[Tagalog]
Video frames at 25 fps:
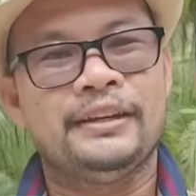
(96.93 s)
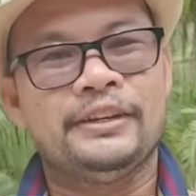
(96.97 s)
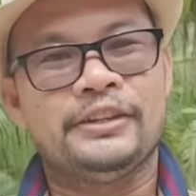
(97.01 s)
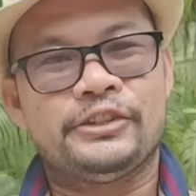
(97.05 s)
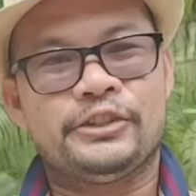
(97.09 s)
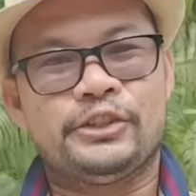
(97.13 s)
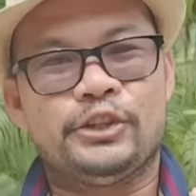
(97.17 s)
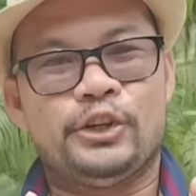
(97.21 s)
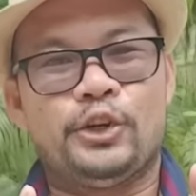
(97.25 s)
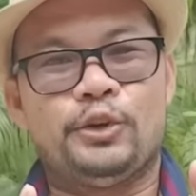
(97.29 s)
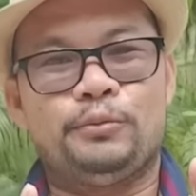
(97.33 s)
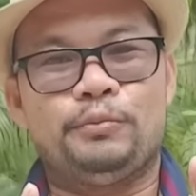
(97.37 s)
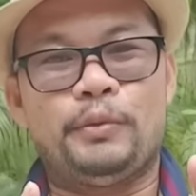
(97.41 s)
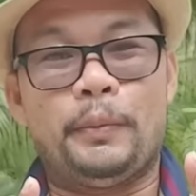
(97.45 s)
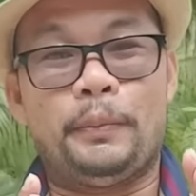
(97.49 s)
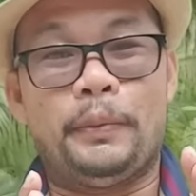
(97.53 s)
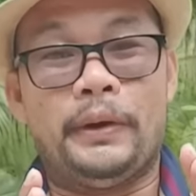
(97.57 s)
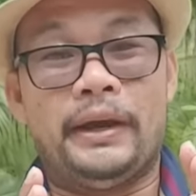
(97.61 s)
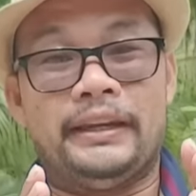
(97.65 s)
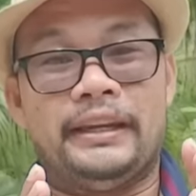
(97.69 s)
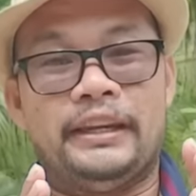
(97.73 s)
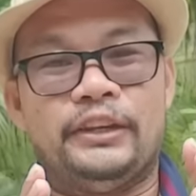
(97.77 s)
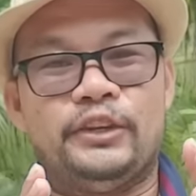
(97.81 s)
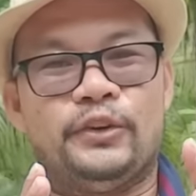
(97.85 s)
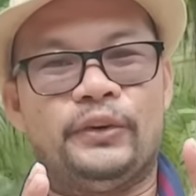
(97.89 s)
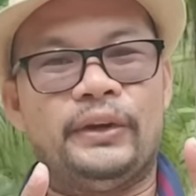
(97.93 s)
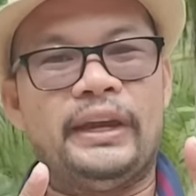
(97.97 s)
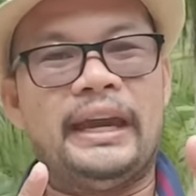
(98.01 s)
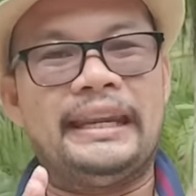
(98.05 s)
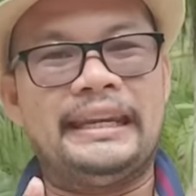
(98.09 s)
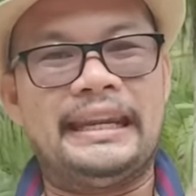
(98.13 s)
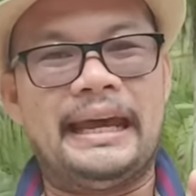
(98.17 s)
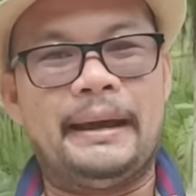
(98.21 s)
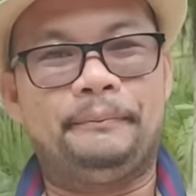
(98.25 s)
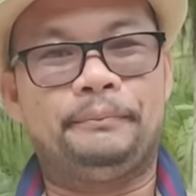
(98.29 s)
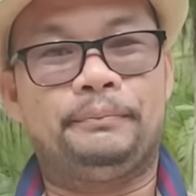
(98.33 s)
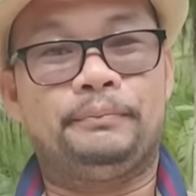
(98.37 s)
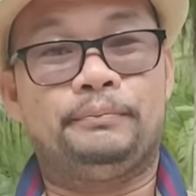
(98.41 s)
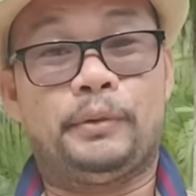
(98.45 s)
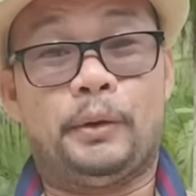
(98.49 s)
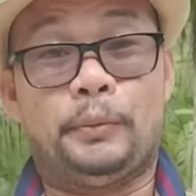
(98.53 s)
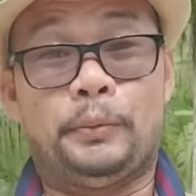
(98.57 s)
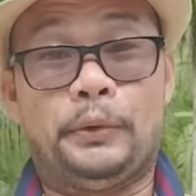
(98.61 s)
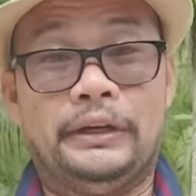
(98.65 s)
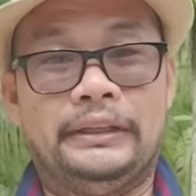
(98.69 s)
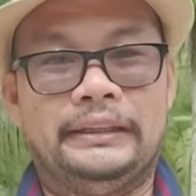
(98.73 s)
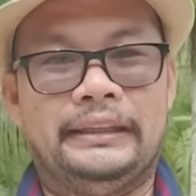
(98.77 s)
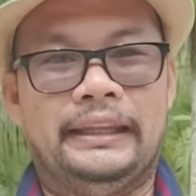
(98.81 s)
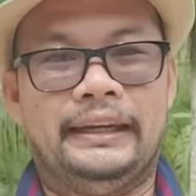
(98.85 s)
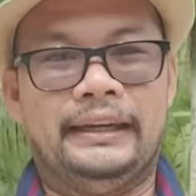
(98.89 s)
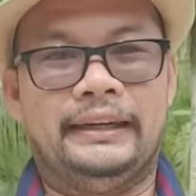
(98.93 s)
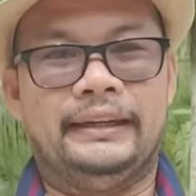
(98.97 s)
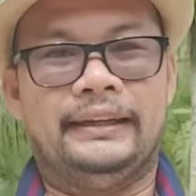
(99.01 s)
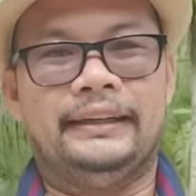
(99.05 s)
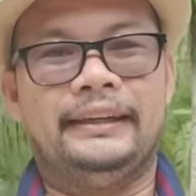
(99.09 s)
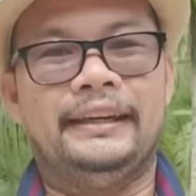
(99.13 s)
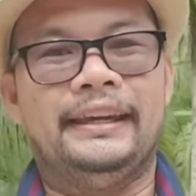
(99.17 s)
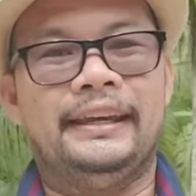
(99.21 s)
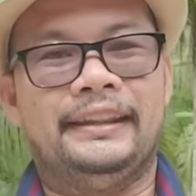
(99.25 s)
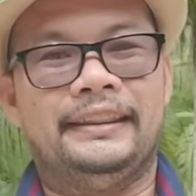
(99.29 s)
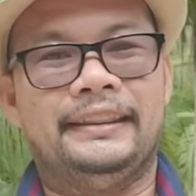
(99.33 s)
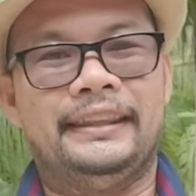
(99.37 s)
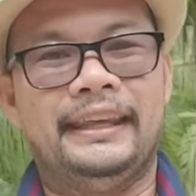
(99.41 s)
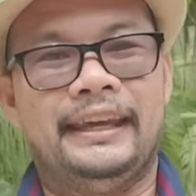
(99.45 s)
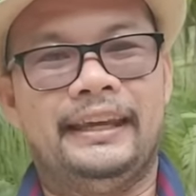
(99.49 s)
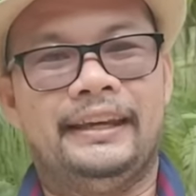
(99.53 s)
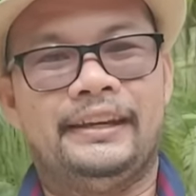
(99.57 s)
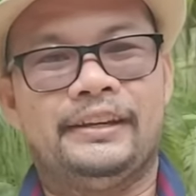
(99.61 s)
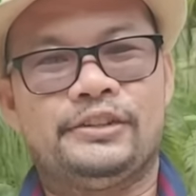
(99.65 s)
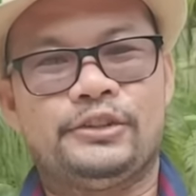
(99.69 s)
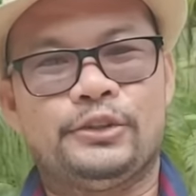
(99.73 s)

So pwede niyo i-adapt, pwede ring hindi.